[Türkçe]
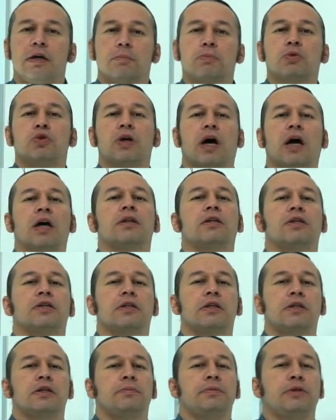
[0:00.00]
Bu da
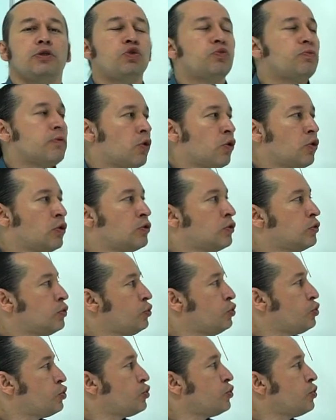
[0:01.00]
anlaşılır bir cümle
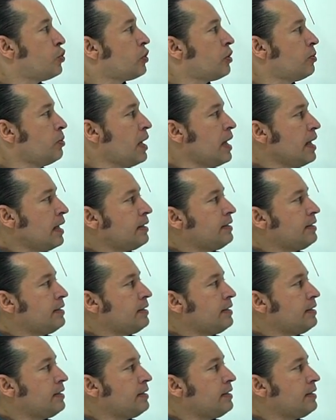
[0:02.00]
olduğunu düşünüyorum.